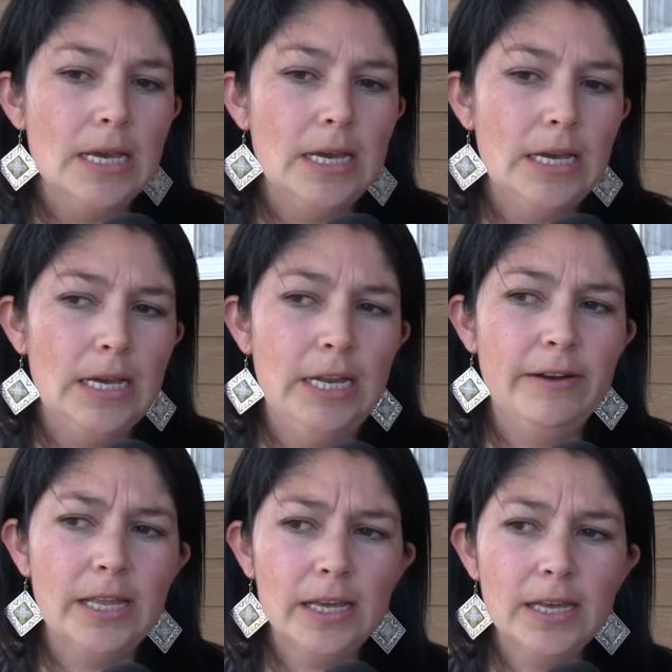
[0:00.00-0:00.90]
Eh,
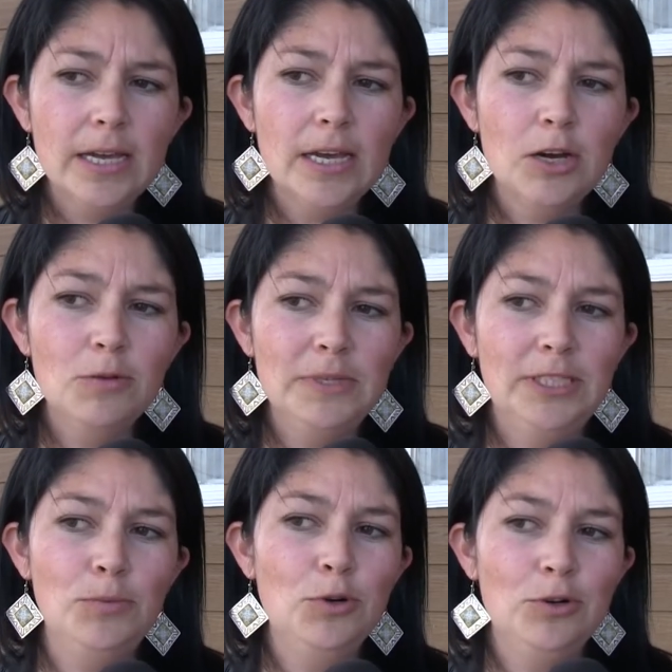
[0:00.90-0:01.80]
la verdad es que
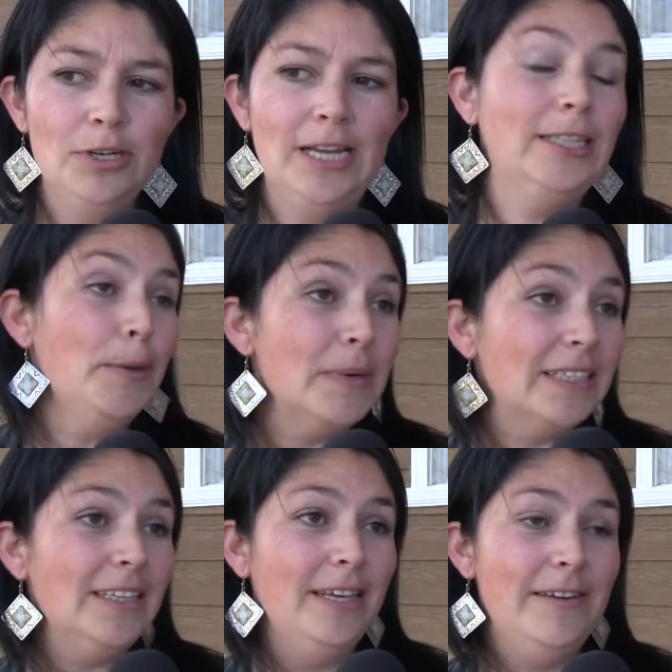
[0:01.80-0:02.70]
comenzamos con altas
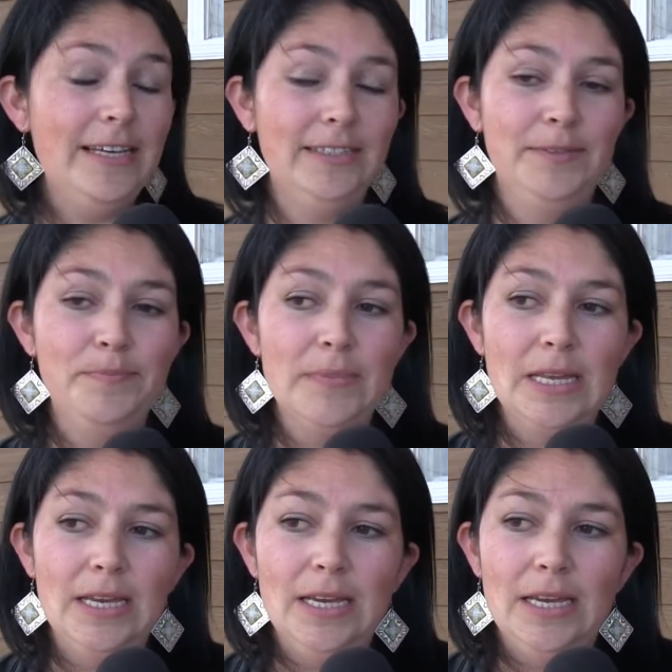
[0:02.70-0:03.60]
expectativas,
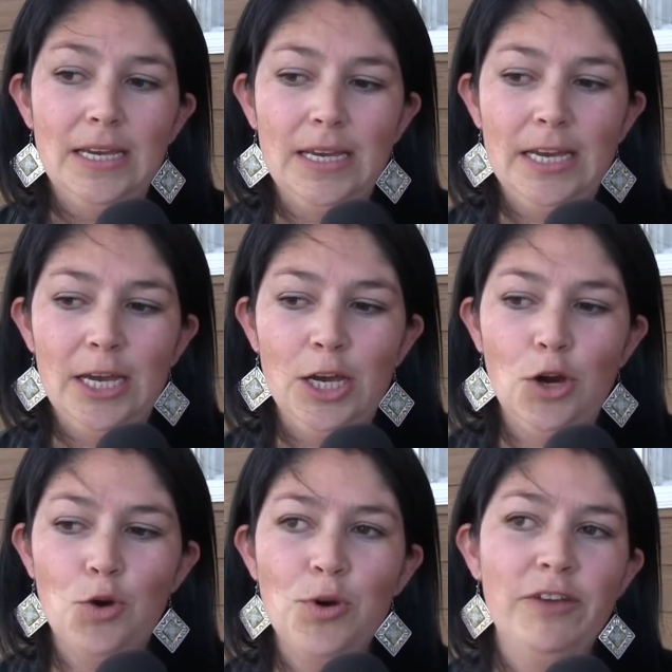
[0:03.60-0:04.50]

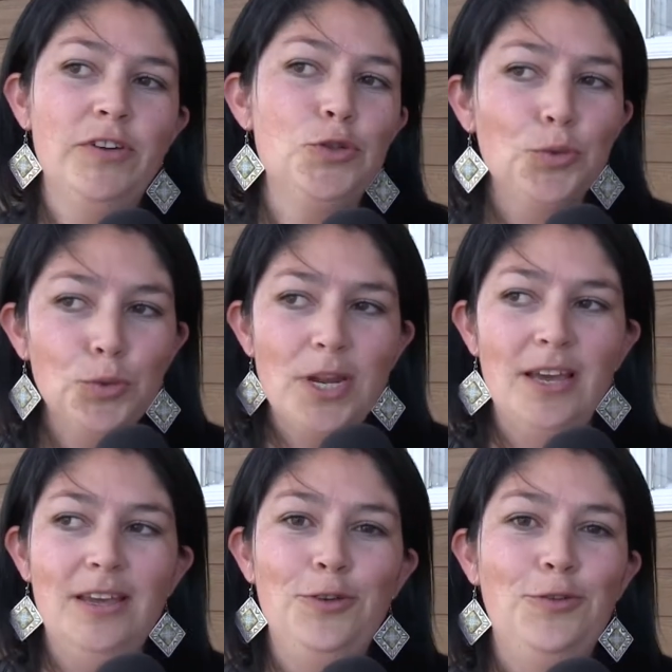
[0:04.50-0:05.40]
eh, con una
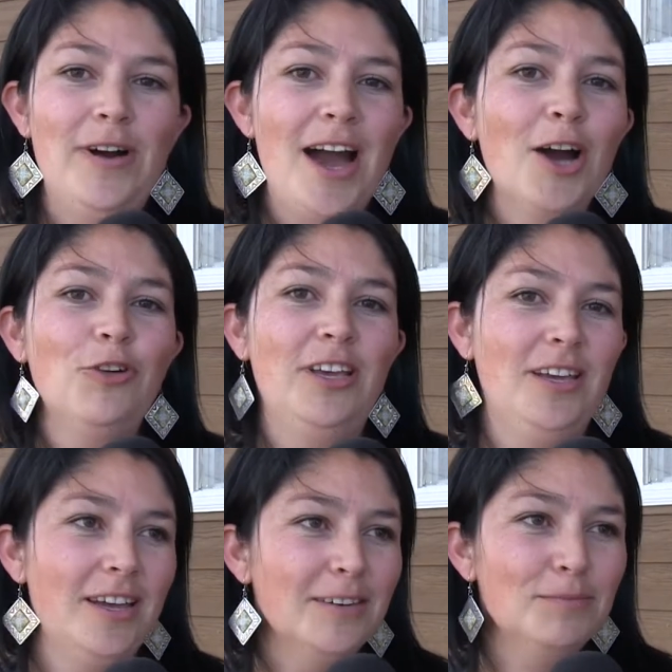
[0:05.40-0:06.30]
infraestructura que nos va a
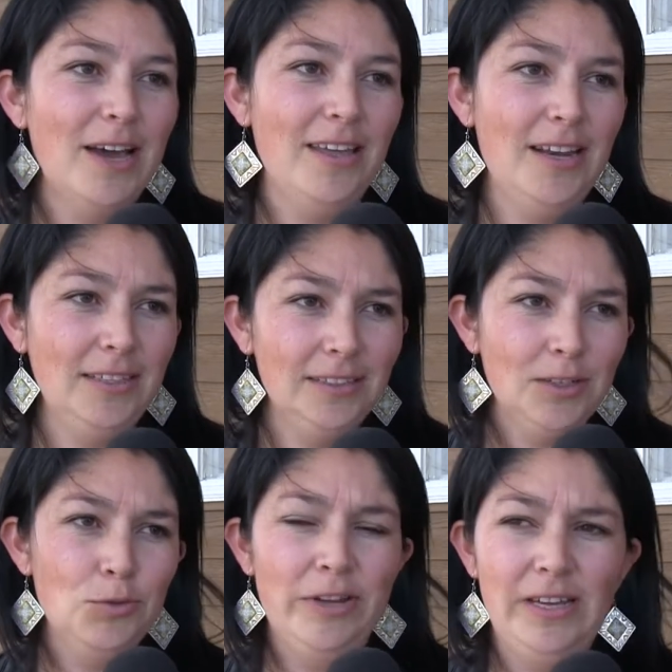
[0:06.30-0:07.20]
acoger más
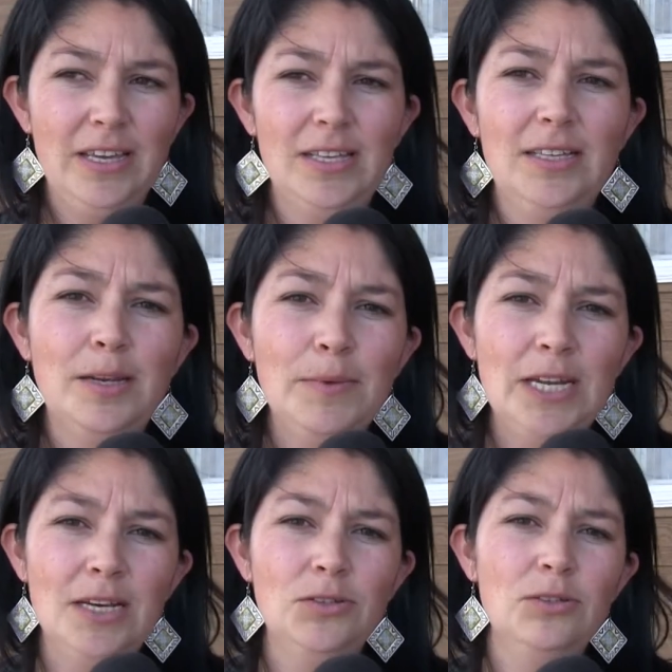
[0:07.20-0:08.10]
adelante, una vez que ya esté
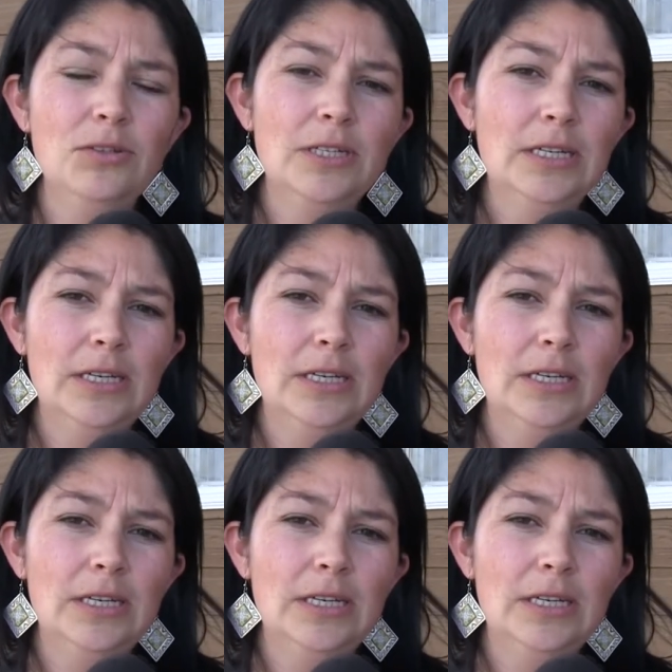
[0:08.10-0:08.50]
terminado.